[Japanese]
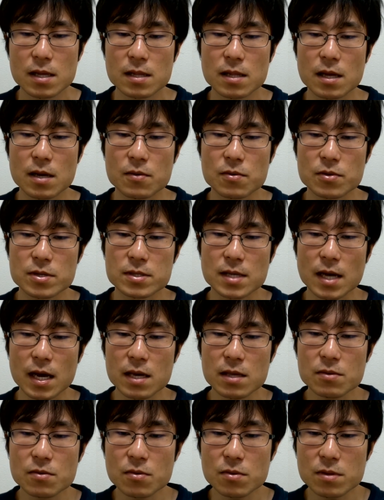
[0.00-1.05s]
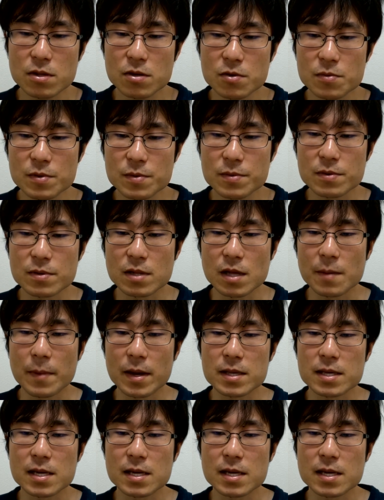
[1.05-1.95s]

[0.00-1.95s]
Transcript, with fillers: でこの才能っていう部分で、まあ、